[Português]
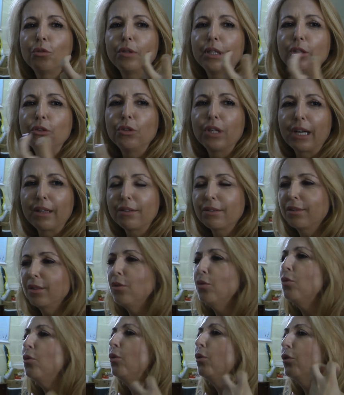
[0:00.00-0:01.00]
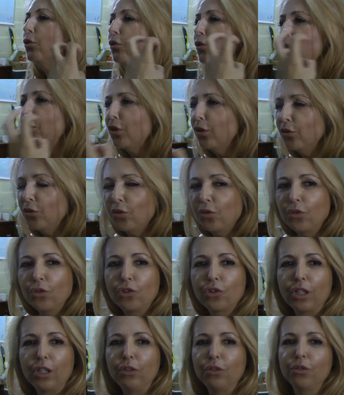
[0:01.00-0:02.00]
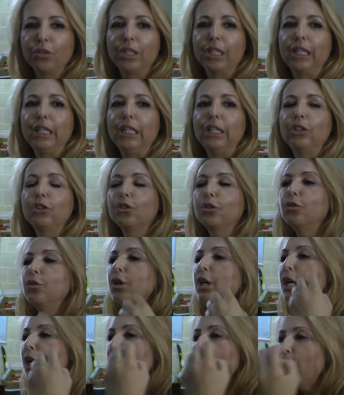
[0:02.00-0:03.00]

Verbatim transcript: com educação, com construção do sujeito crítico,